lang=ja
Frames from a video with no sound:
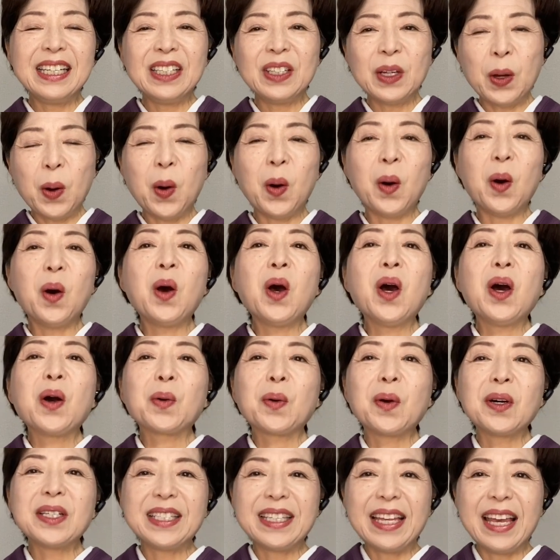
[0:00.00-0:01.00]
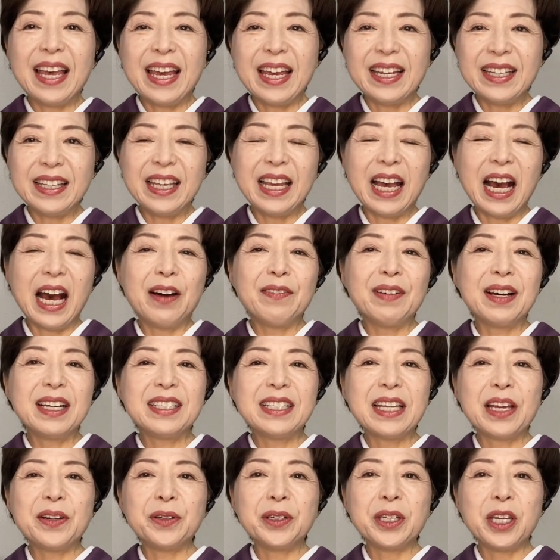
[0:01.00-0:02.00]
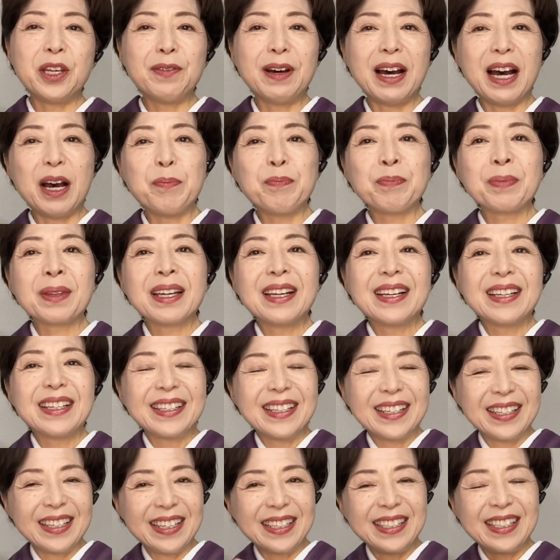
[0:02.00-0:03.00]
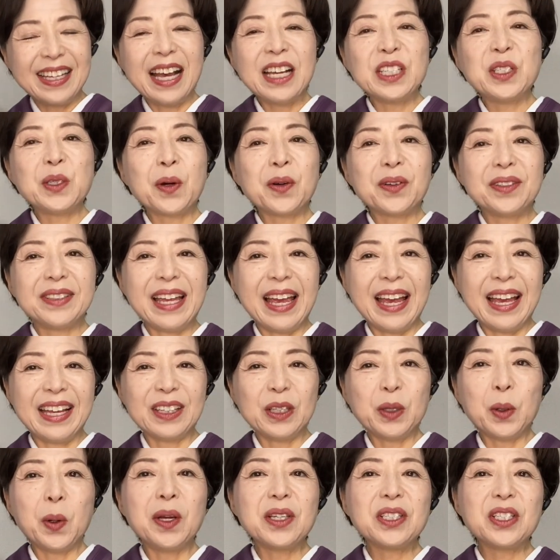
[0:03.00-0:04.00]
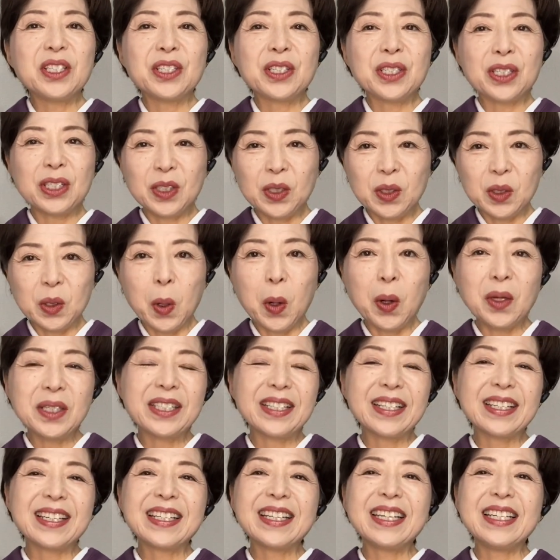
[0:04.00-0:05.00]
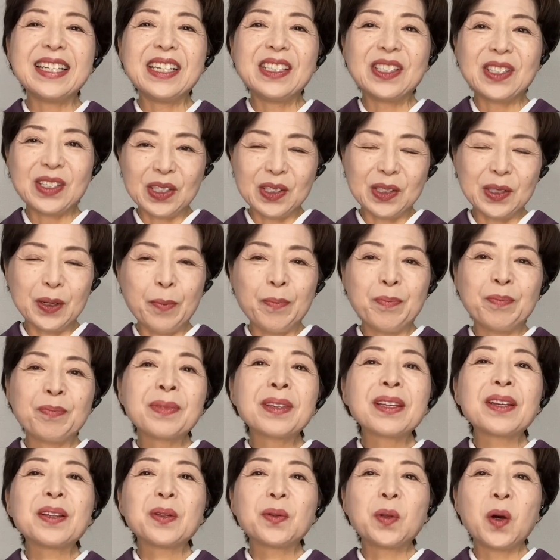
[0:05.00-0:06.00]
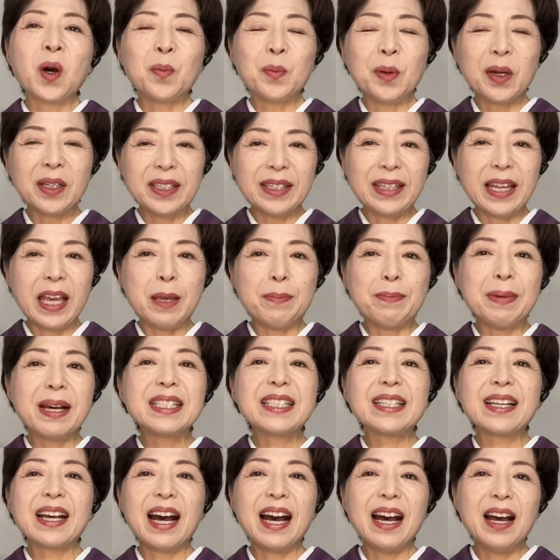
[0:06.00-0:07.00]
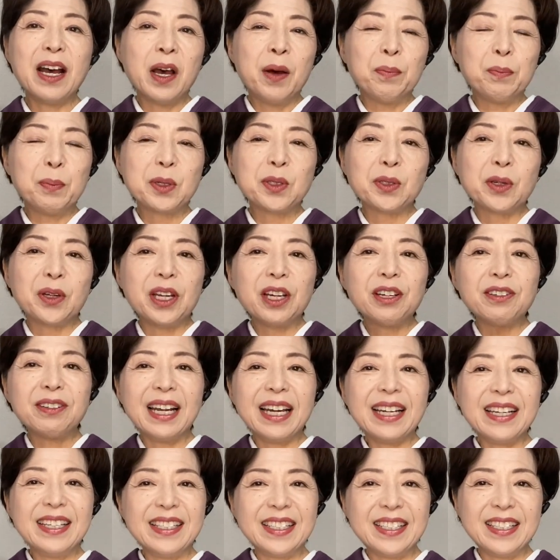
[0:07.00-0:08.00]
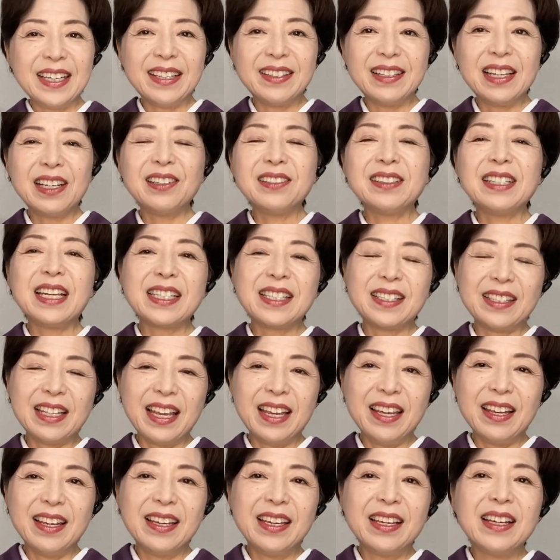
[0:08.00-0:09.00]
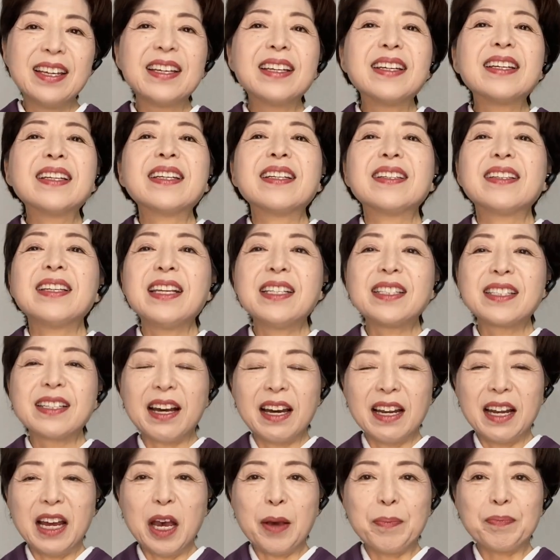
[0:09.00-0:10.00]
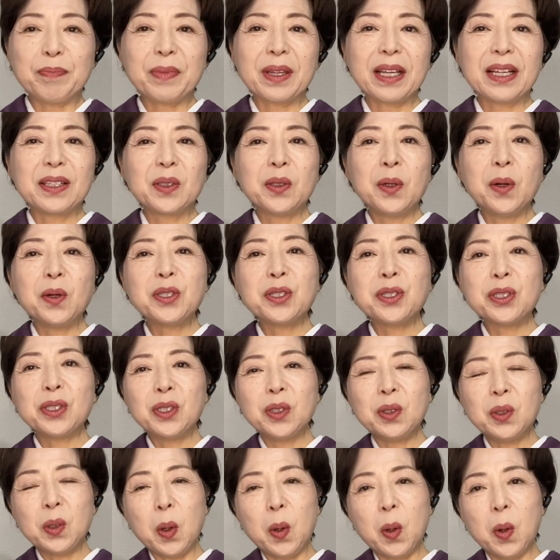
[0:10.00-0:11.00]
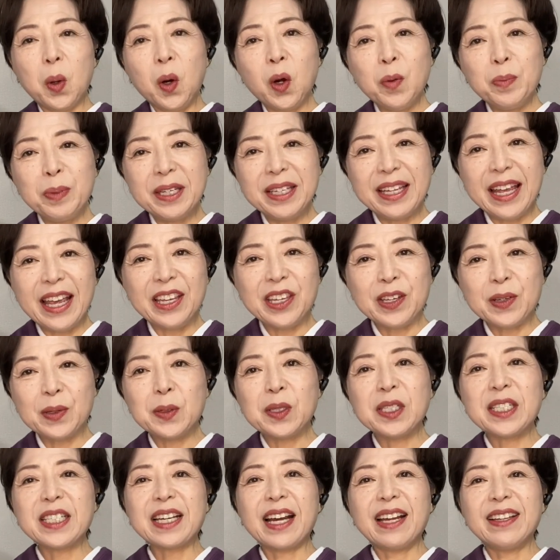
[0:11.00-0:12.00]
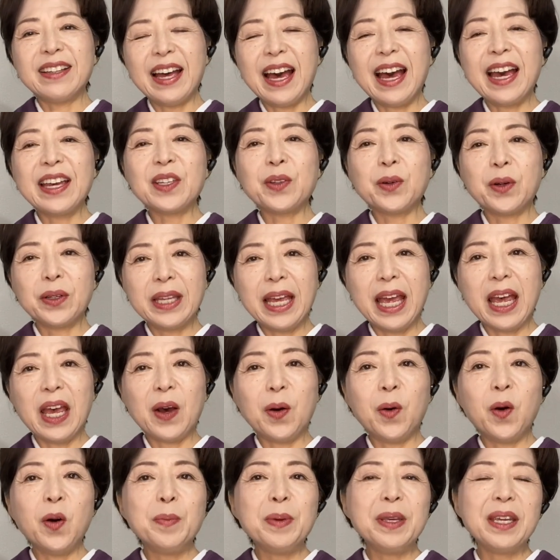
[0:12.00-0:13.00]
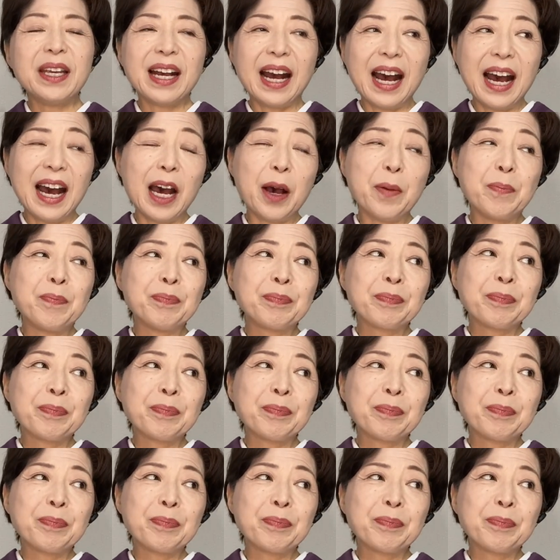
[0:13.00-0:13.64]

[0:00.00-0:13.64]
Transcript: の個性に合わせるには、3色で統一するとスッキリすると思っていますが、もうそれぐらいいっちゃってるんですね。ですから、そうすると帯で引くしかないので、帯が